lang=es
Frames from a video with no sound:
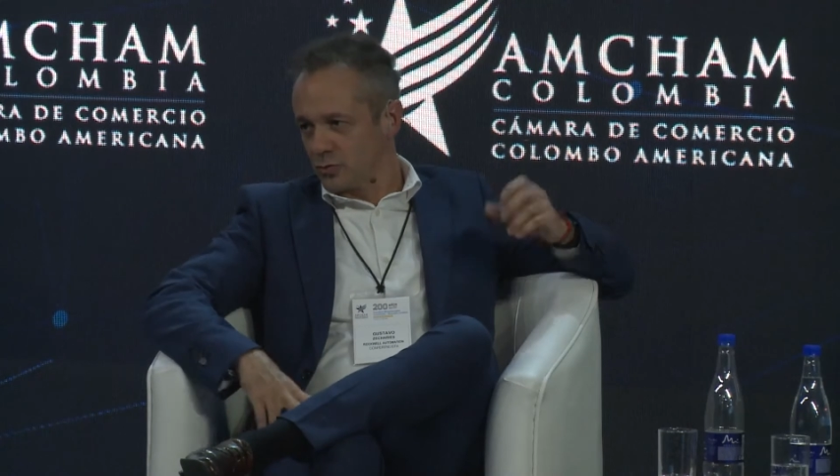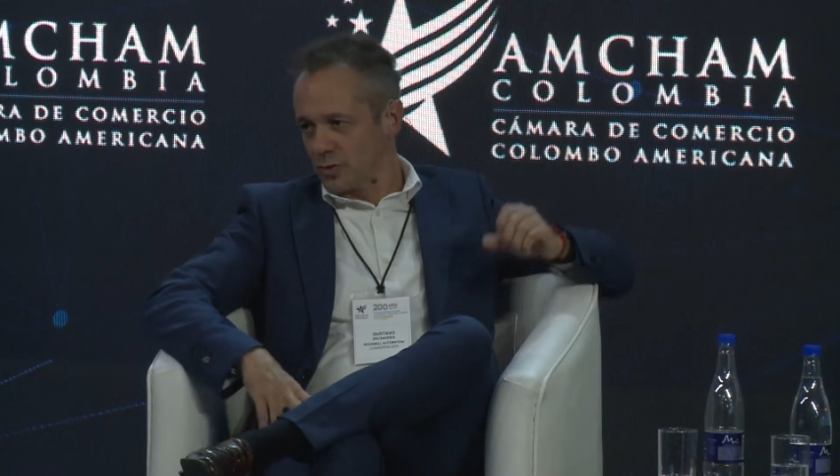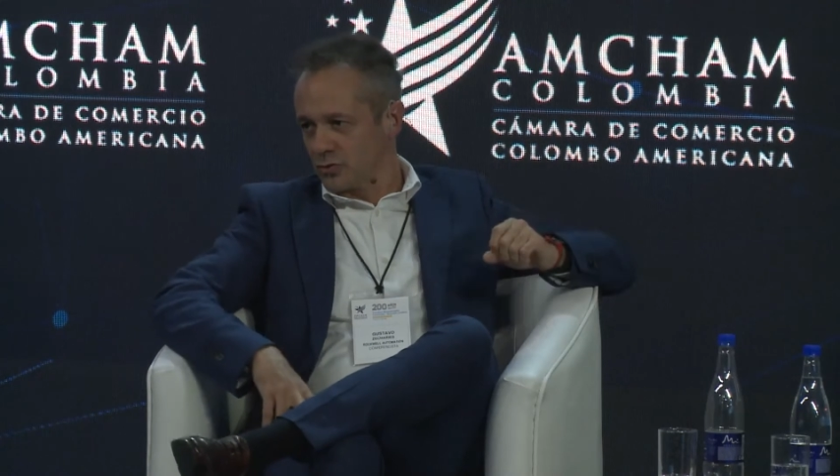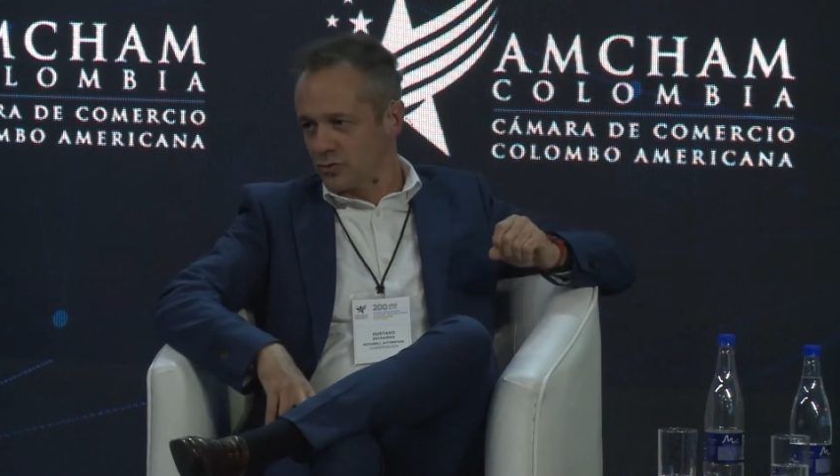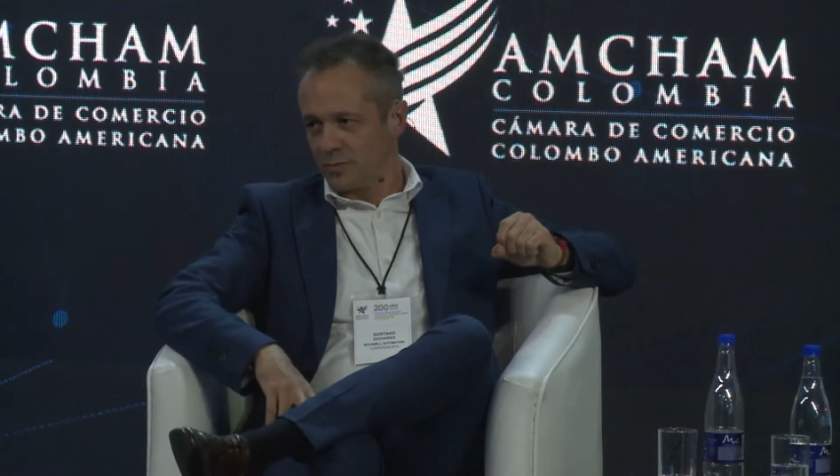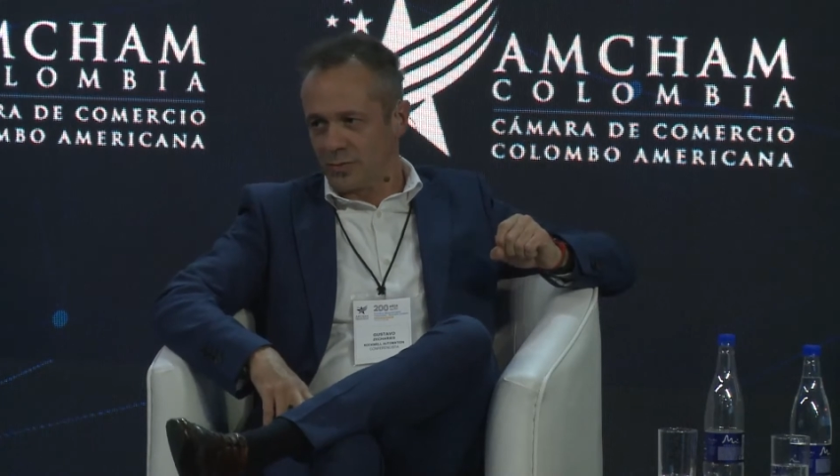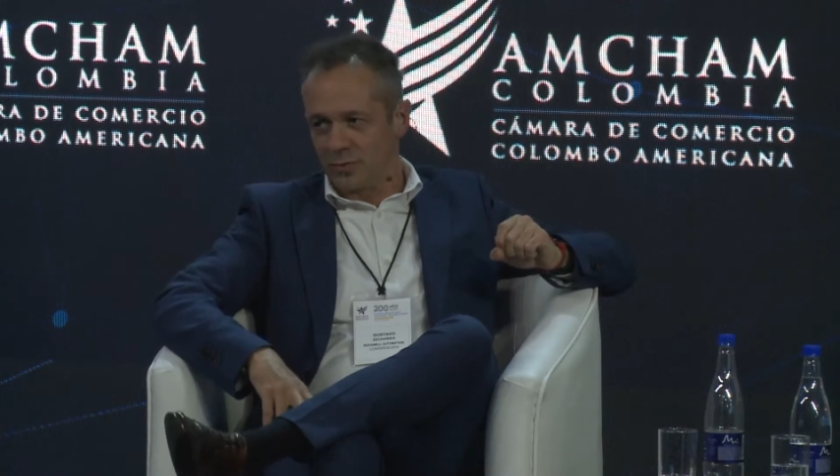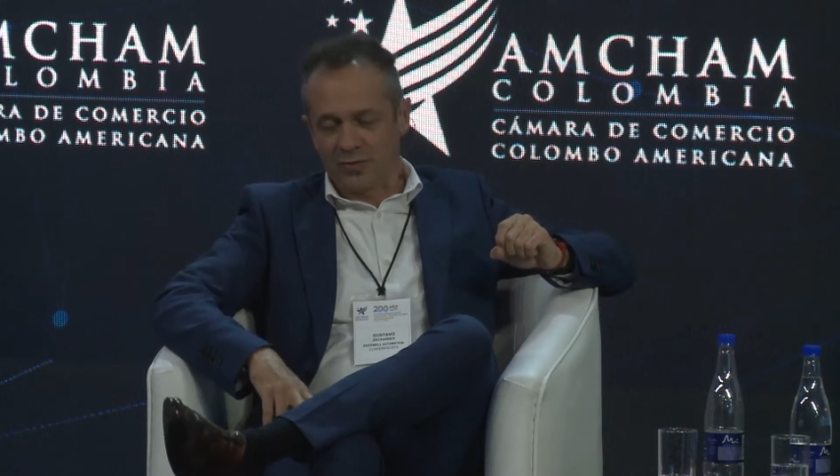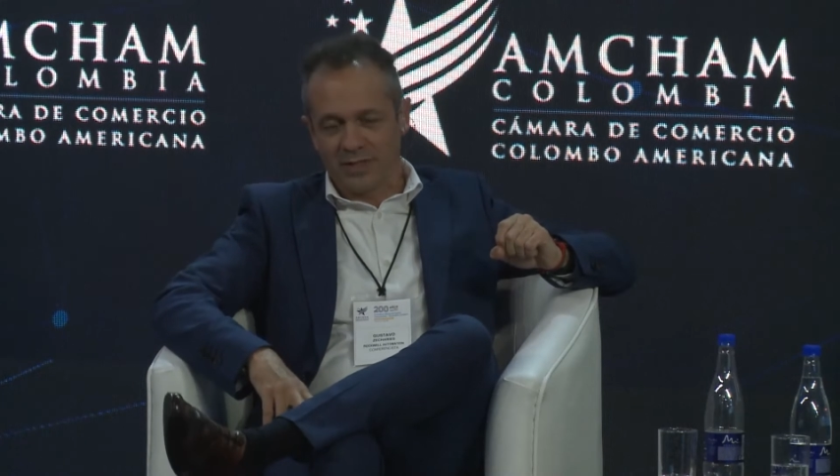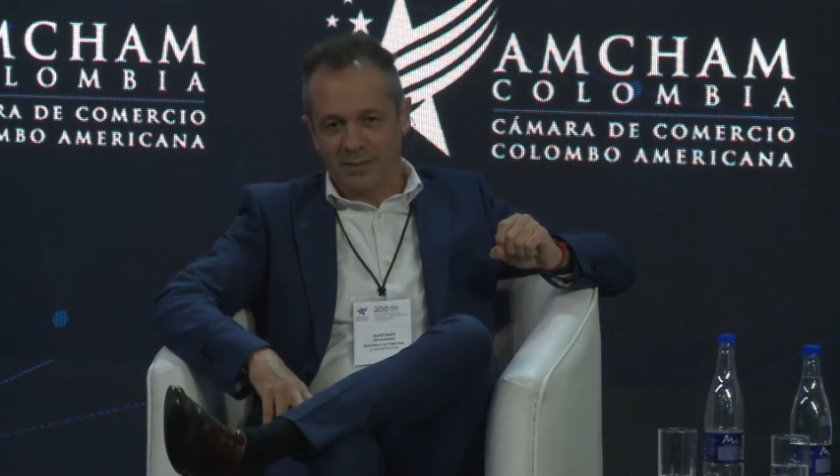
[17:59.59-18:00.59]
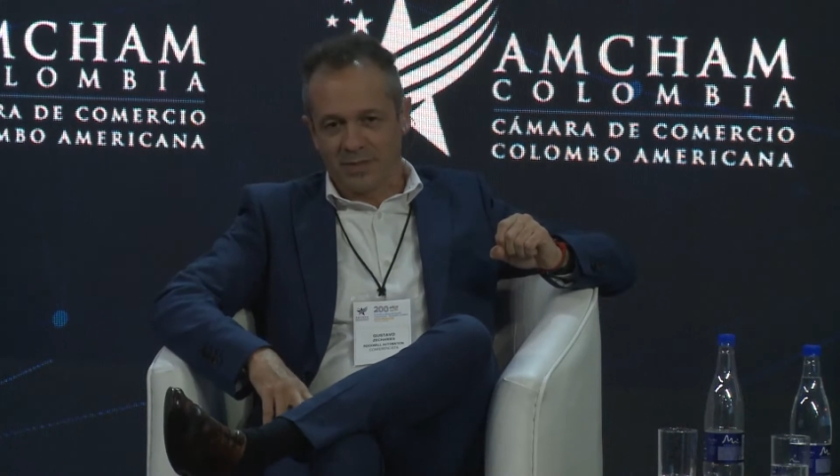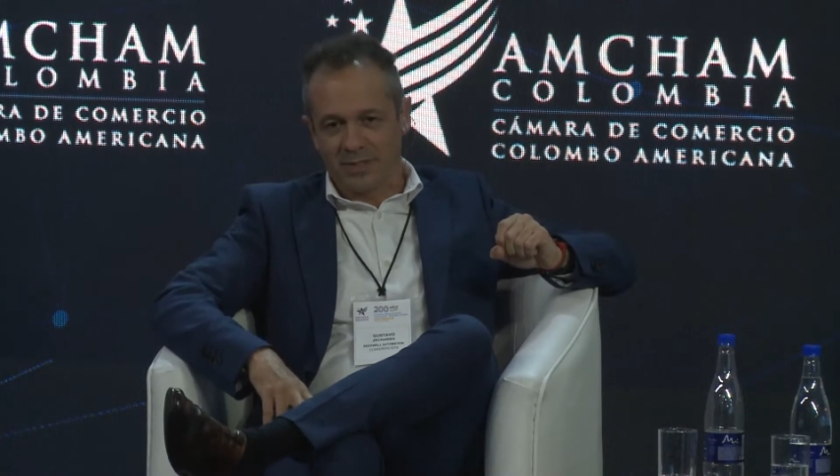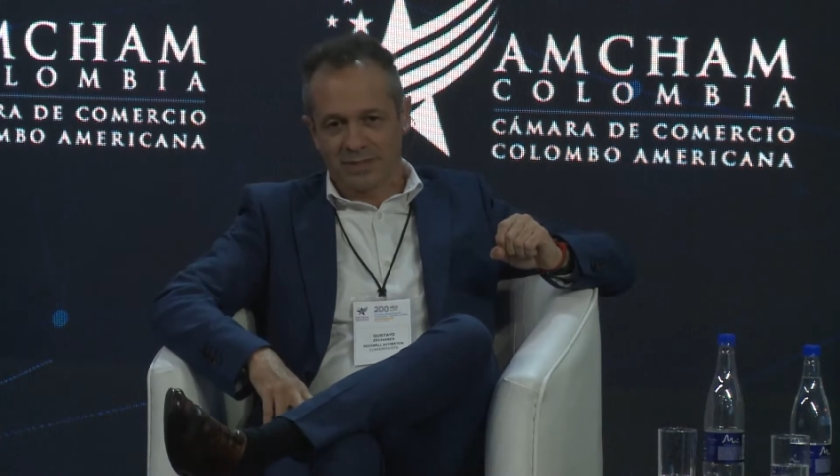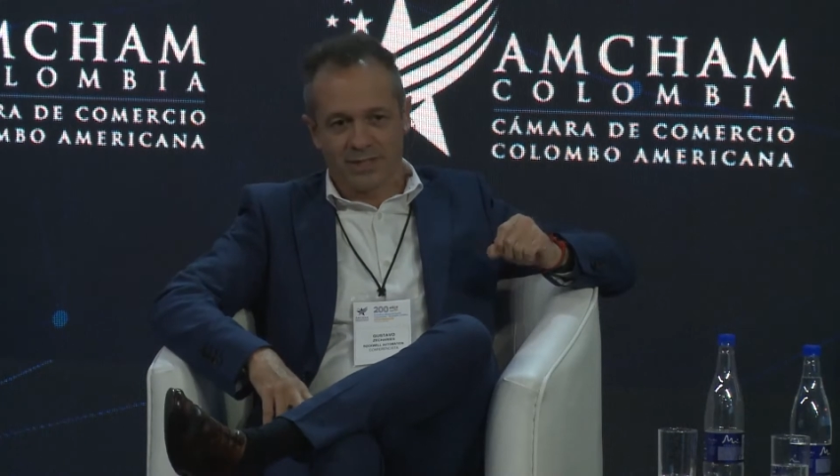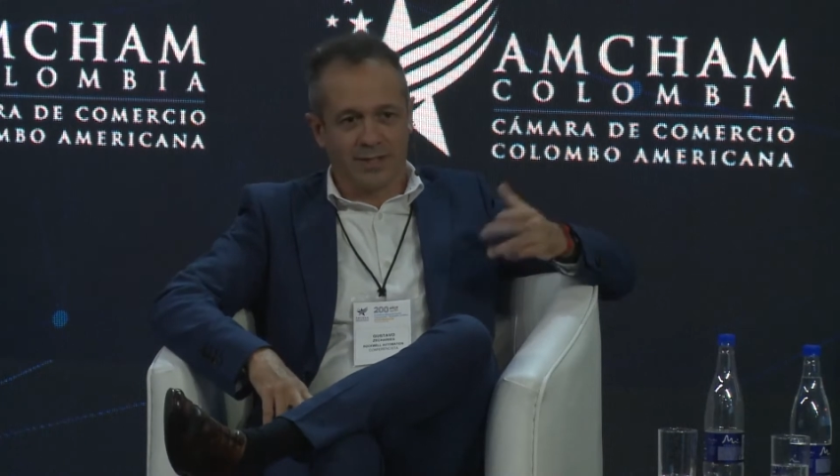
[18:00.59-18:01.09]
cuánto tiempo nos falta para
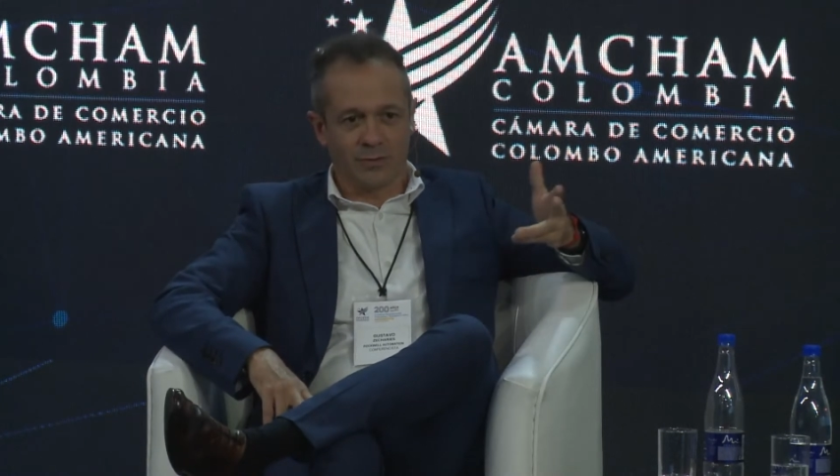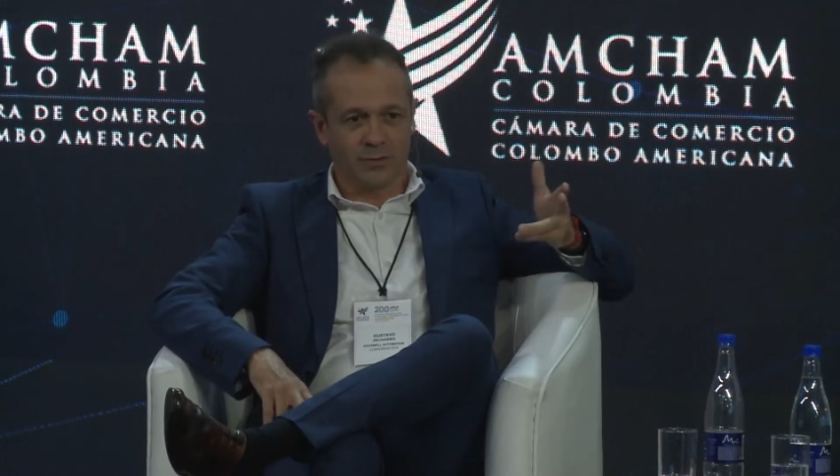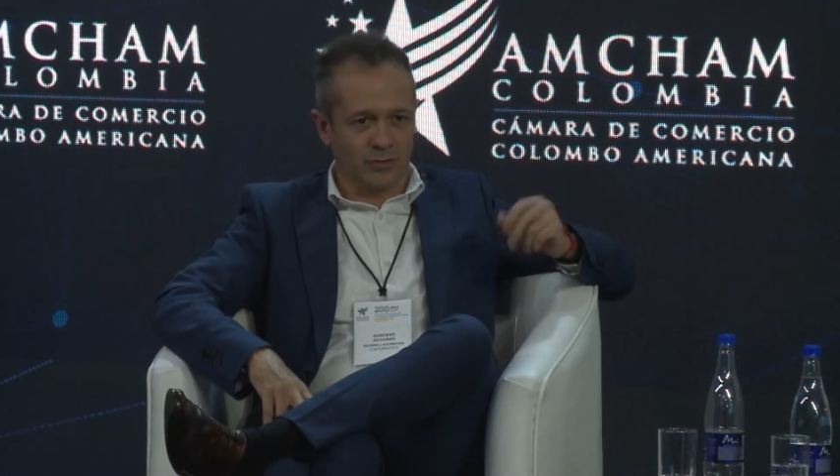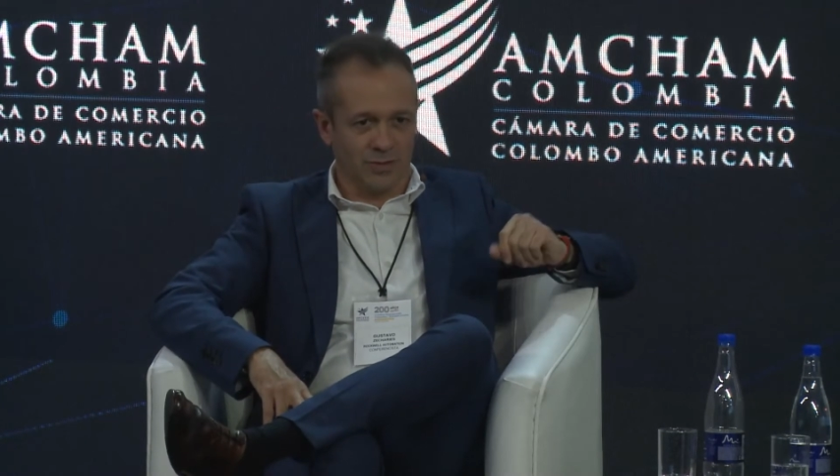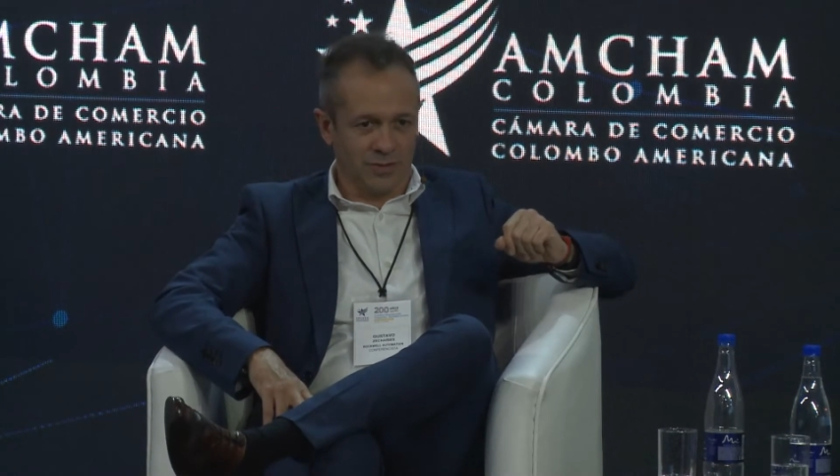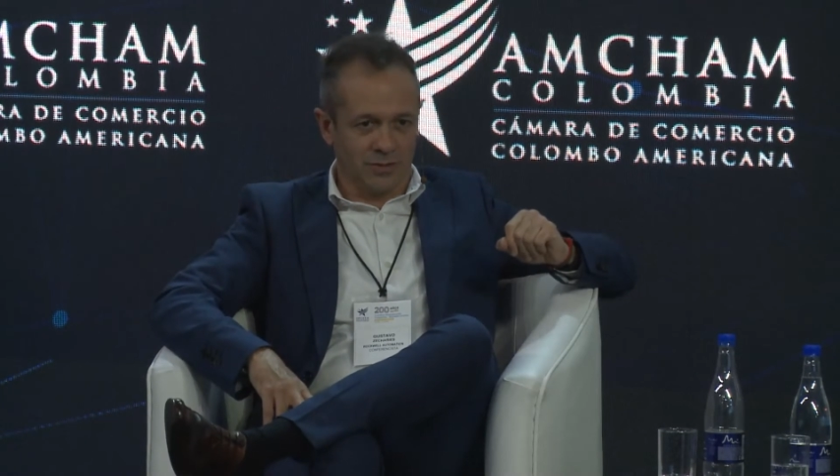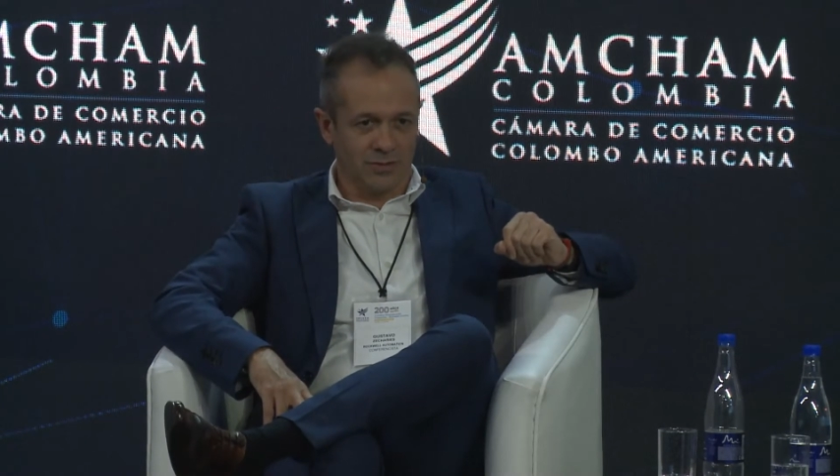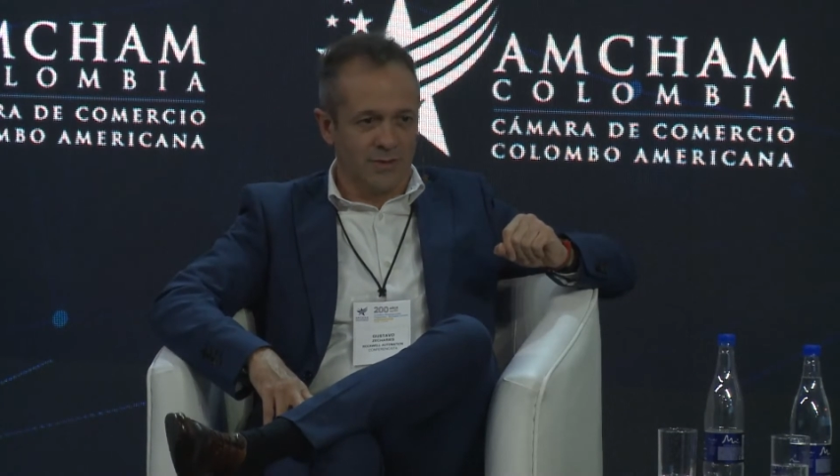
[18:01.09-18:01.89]
llegar a nuestro destino.